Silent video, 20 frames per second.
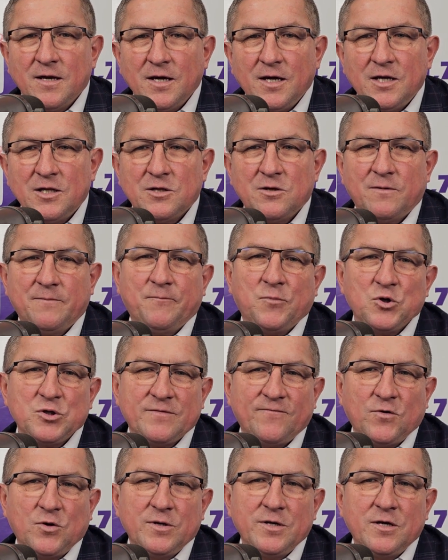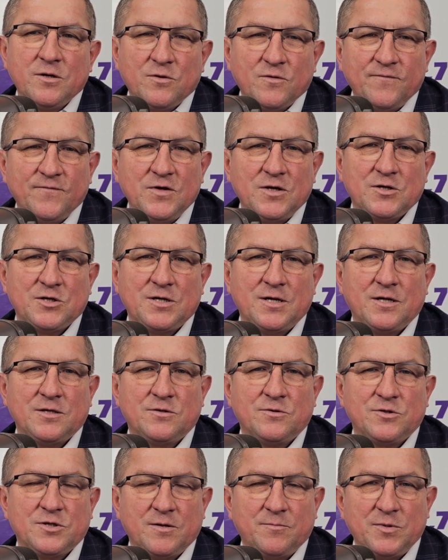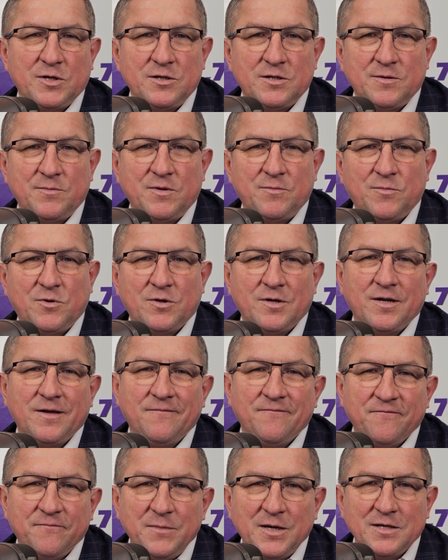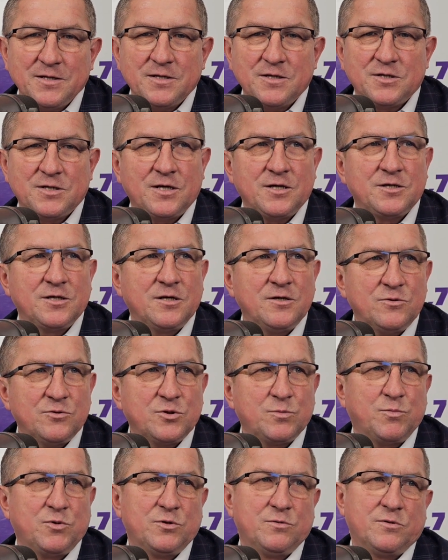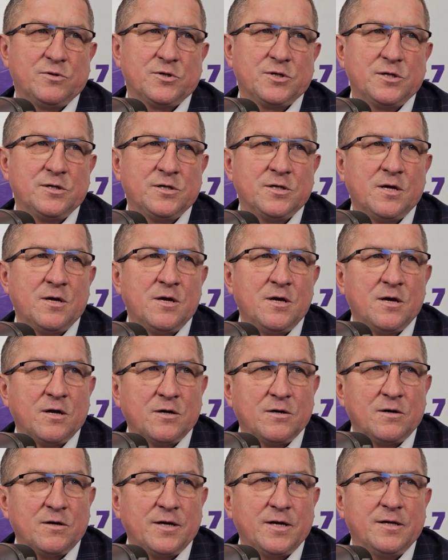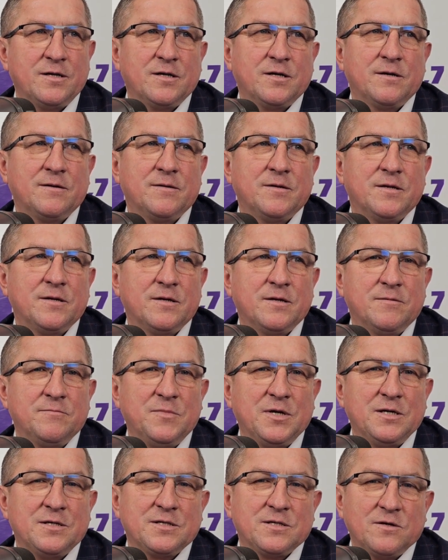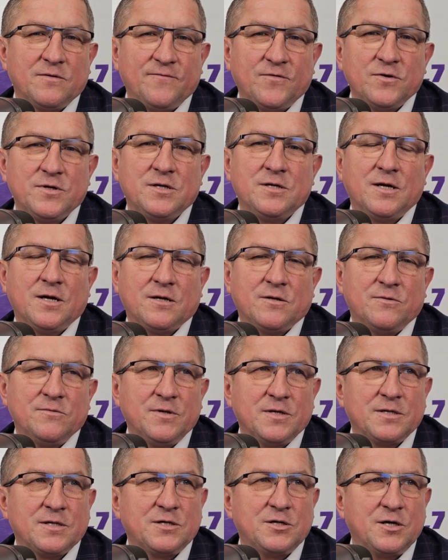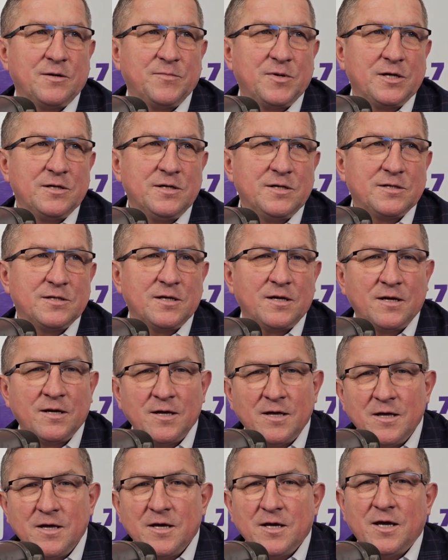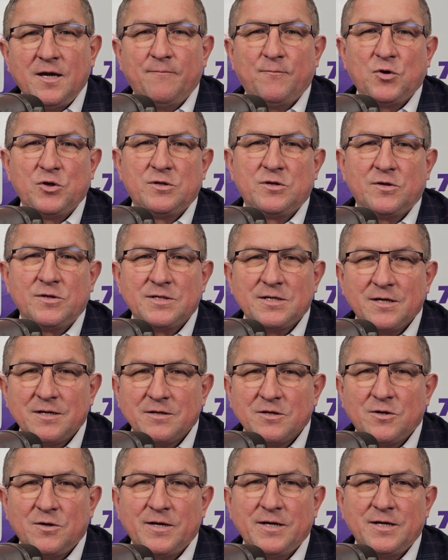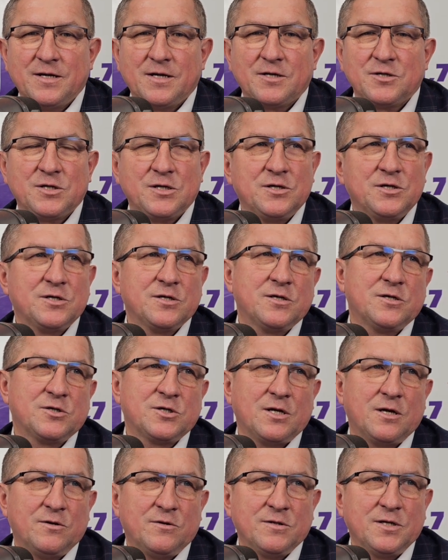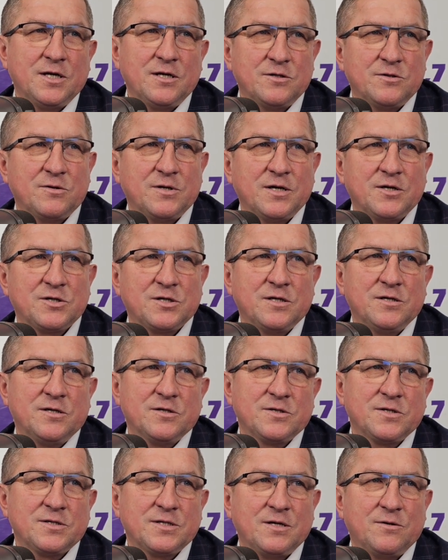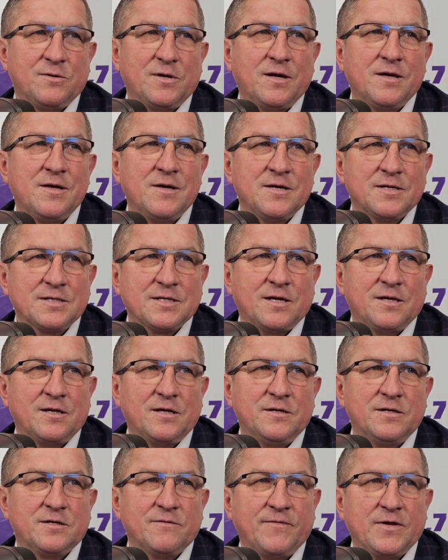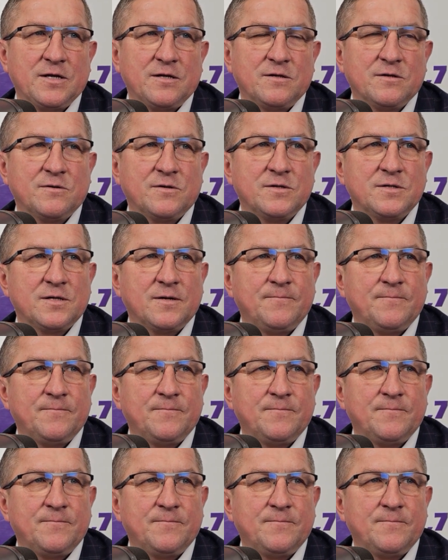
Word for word: i to pozwoli również na to, że będziemy mogli w międzyczasie już podłączyć kolejne e, miejscowości, jaką jest Siemianice, i po drodze kolejna część szalonki, która jeszcze nie została skanalizowana do Czyli